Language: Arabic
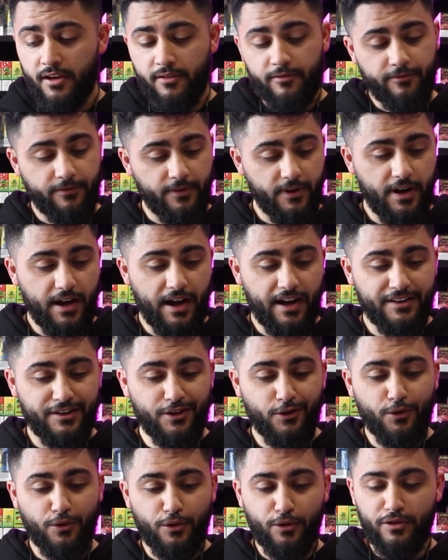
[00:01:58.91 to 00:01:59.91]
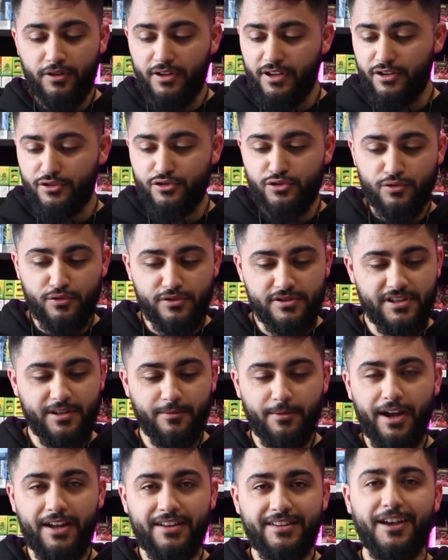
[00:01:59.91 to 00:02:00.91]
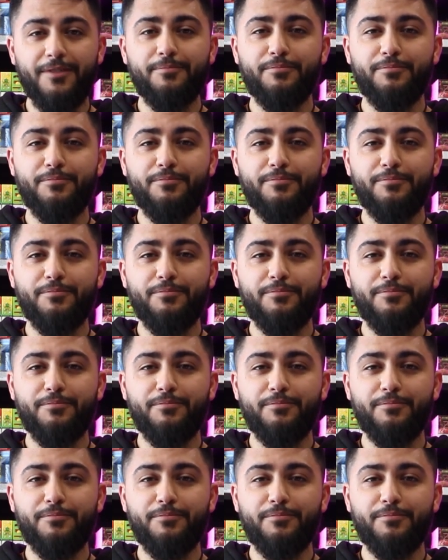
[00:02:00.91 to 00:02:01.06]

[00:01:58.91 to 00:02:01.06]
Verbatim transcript: فاحنا كل الجوس تبعنا